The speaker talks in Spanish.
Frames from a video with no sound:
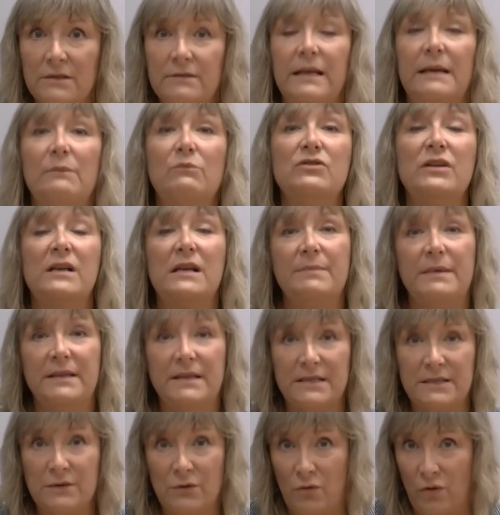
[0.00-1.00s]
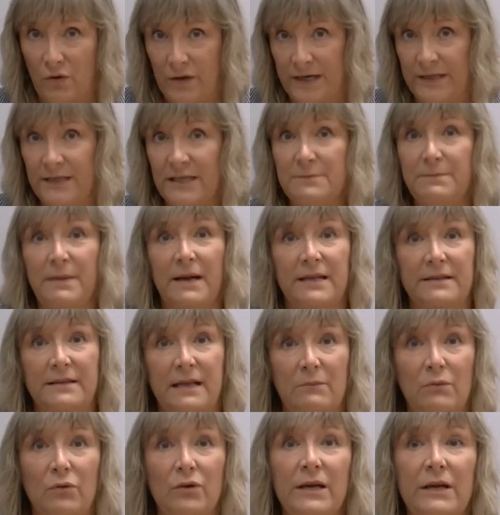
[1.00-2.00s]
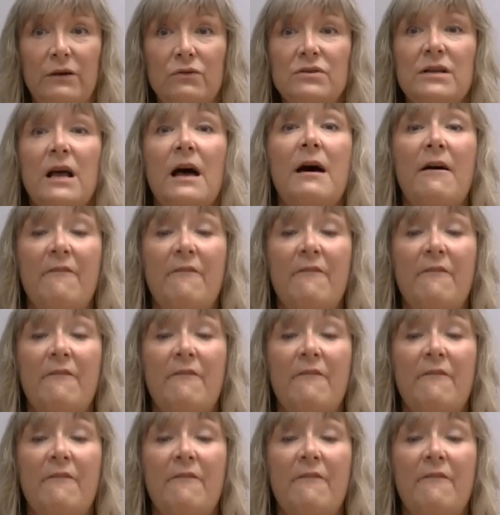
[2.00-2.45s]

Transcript: tenemos herramientas concretas para quitar bloqueos,